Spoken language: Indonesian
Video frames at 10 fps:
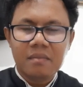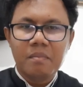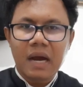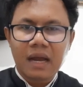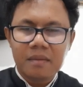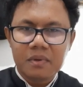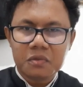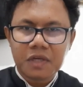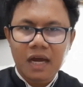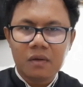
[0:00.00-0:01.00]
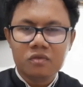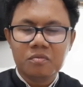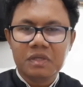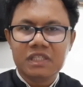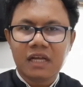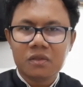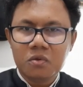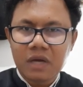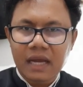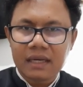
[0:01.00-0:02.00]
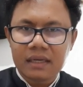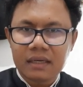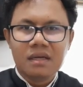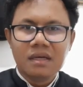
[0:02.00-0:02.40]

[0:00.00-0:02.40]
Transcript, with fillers: bahkan berusaha untuk menjatuhkan.